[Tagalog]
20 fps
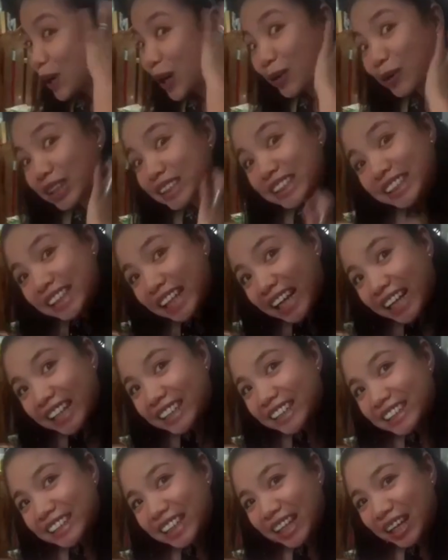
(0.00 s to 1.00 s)
So, kawawa
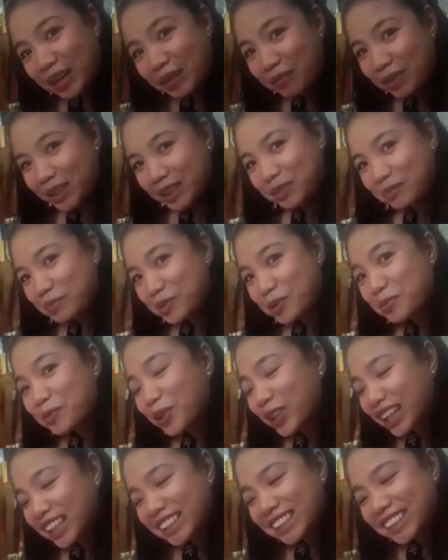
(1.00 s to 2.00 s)
si daddy niya pag
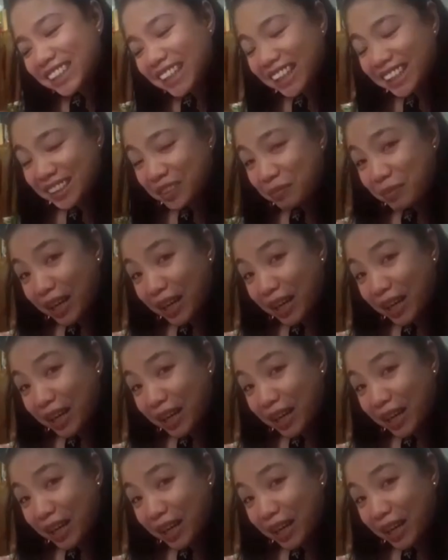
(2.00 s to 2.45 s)
nagpupuyat